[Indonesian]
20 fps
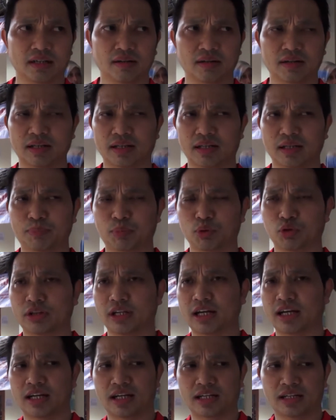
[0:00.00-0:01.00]
oh,
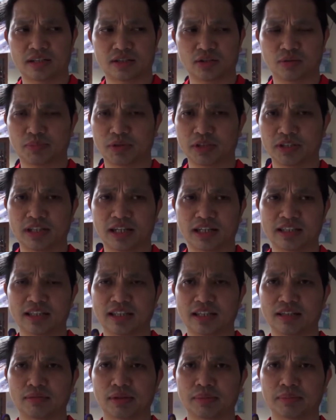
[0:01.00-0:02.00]
liputan atau
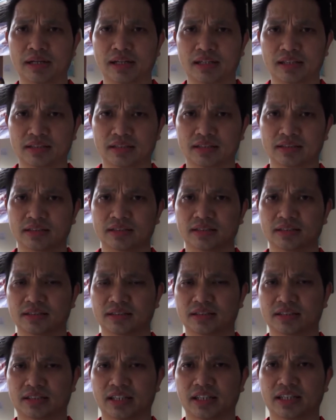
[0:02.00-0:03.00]
beritanya kan memang
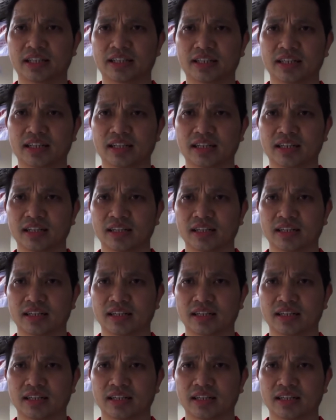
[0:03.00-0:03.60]
sedikit ya